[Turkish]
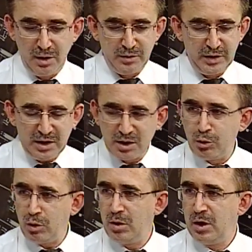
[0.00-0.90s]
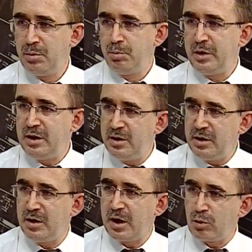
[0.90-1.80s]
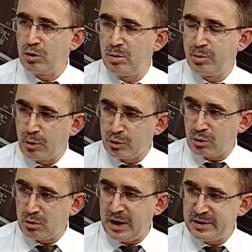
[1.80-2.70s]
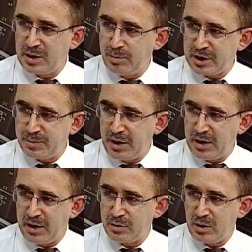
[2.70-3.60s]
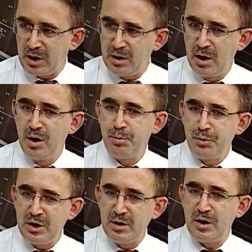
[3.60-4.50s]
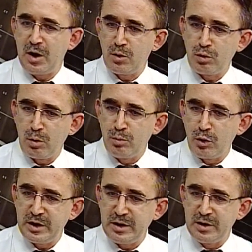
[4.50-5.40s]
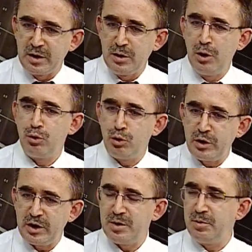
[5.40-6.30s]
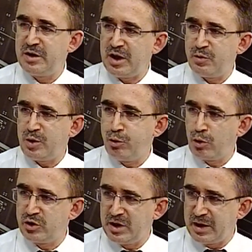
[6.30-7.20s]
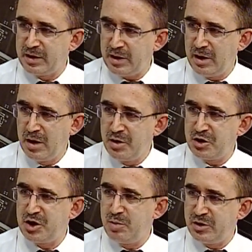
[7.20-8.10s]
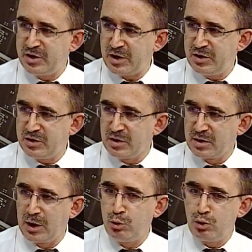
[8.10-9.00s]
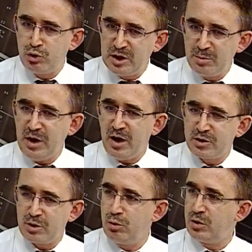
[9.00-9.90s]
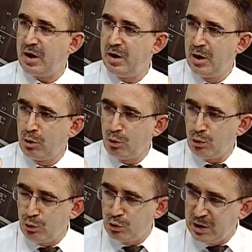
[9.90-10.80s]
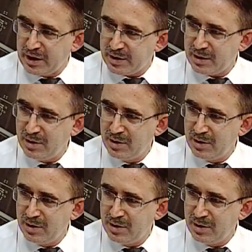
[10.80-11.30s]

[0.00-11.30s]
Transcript: Nedir bu? Milli ekonomi, Profesör Haydar Başbey'e ait olan milli ekonomi modelinin tüketimi teşvik projelerini 2008 yılında 120 aşkın ülke uyguladı